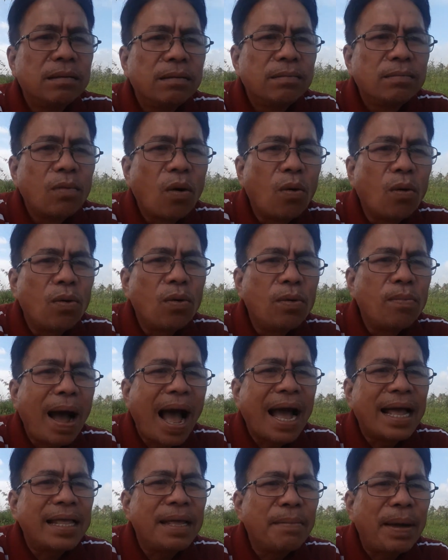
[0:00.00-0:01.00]
bộ
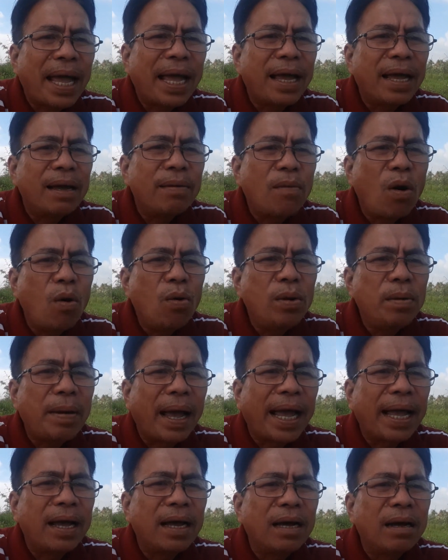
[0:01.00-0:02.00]
ba với mẹ bố với
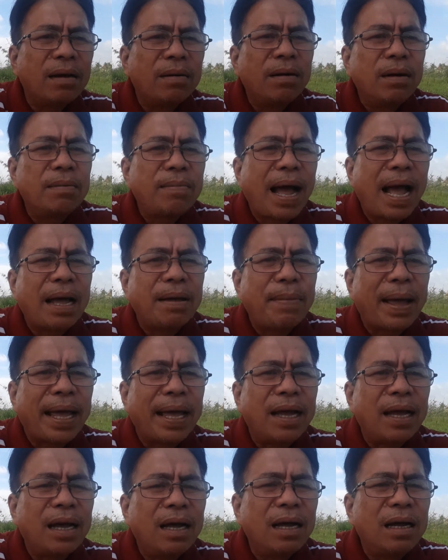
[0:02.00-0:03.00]
mẹ ba
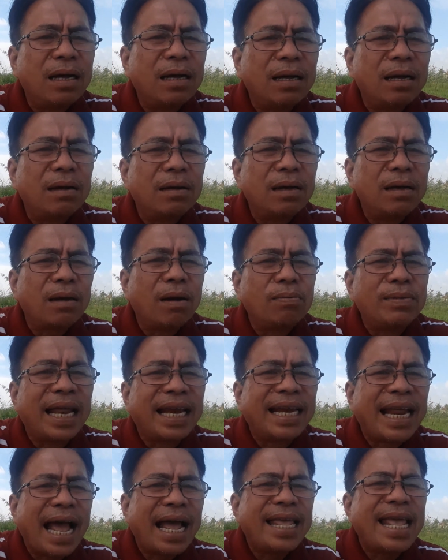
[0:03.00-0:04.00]
mẹ không
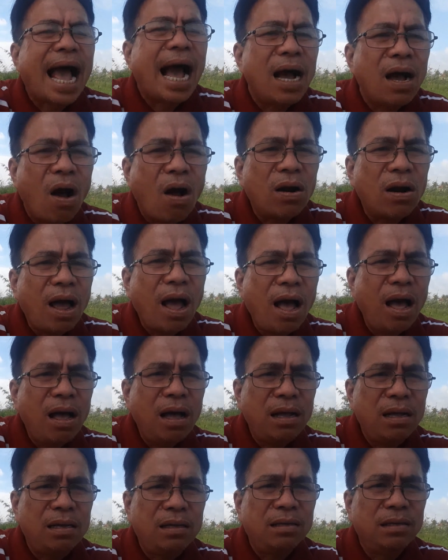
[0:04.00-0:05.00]
nhìn ra vợ con
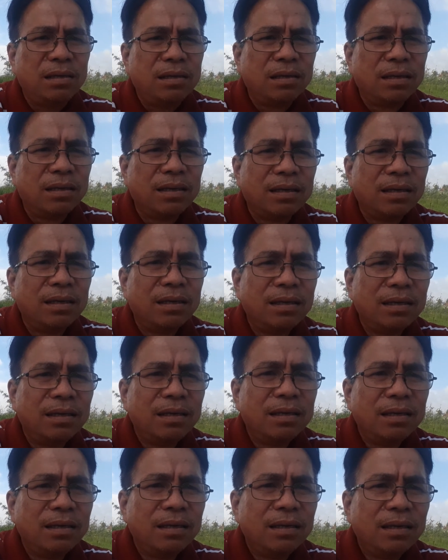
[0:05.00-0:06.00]
đó
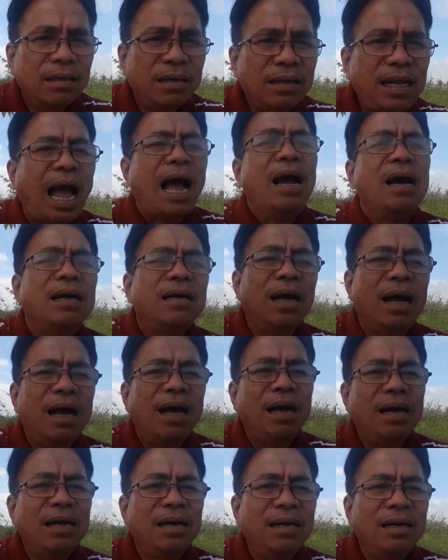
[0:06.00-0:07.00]
trời
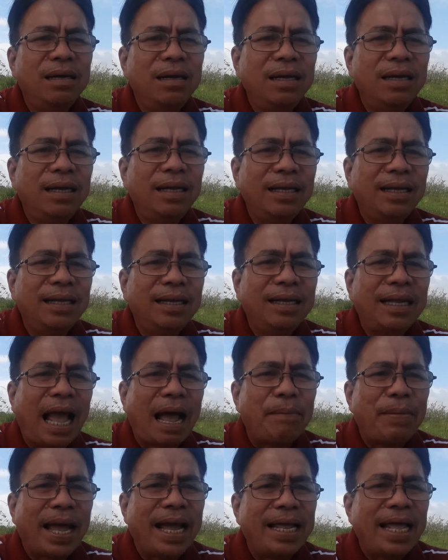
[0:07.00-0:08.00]
ơi
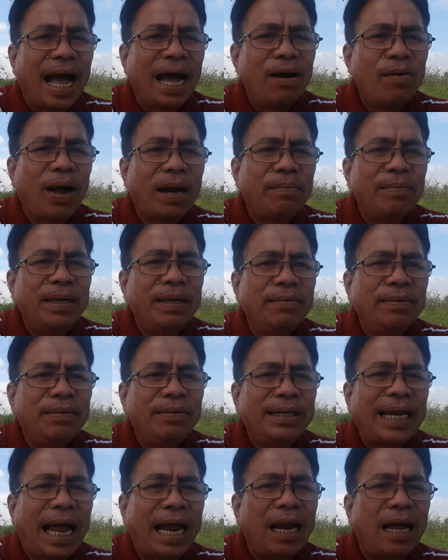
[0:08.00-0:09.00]
cha mẹ vợ của anh mới,
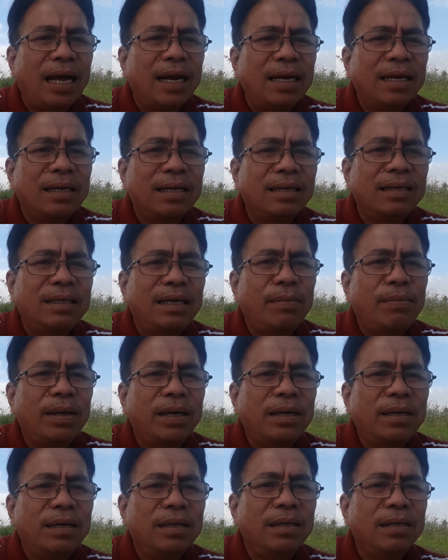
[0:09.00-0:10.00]
mới trả lời sao mà
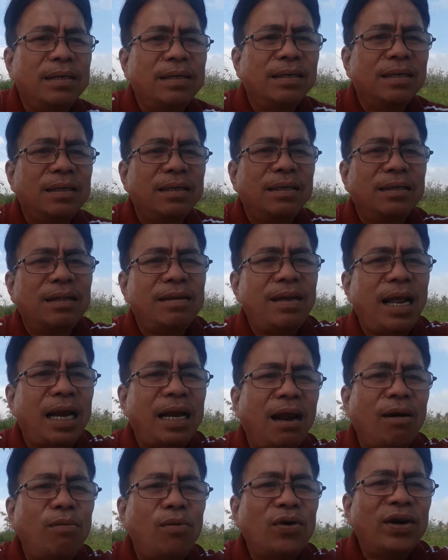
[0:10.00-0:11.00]
tao
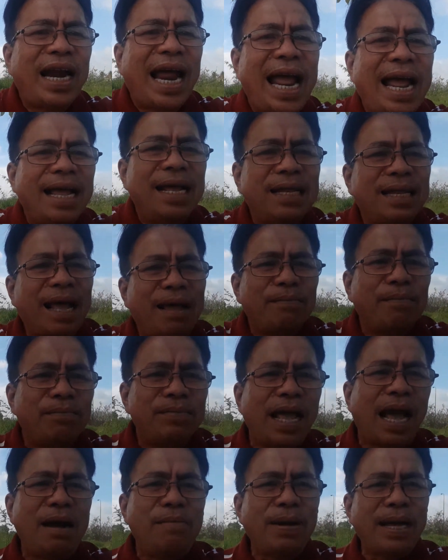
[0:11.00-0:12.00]
nhìn đâu có ra cha
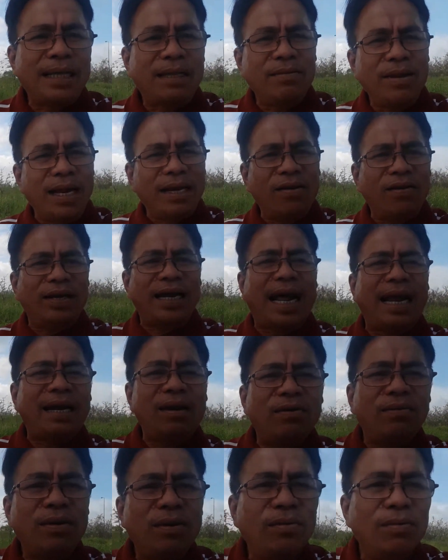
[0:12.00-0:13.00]
vợ mày tao nhìn có ra
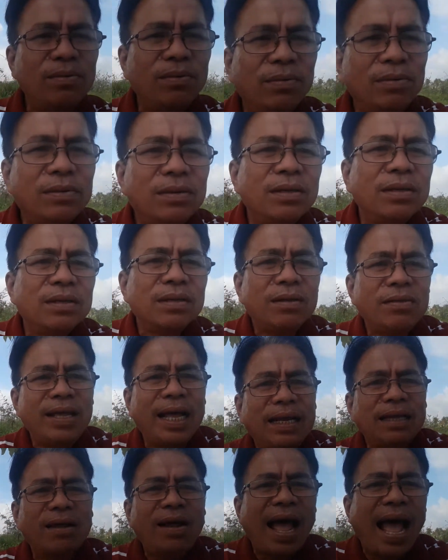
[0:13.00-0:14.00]
đâu đâu tao
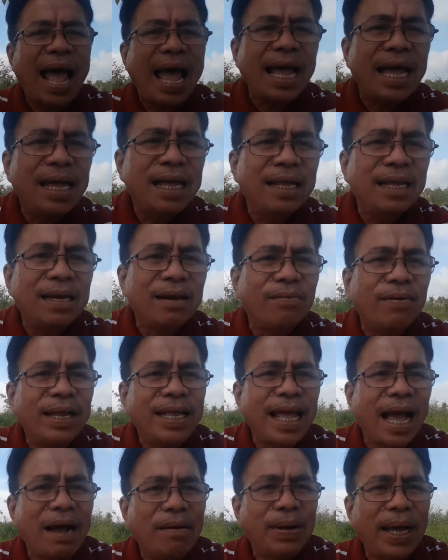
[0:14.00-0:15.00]
nhìn tao ai chứ đâu phải
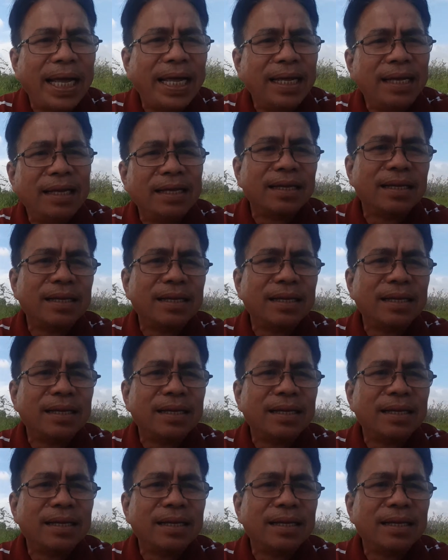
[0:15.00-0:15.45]
vợ mày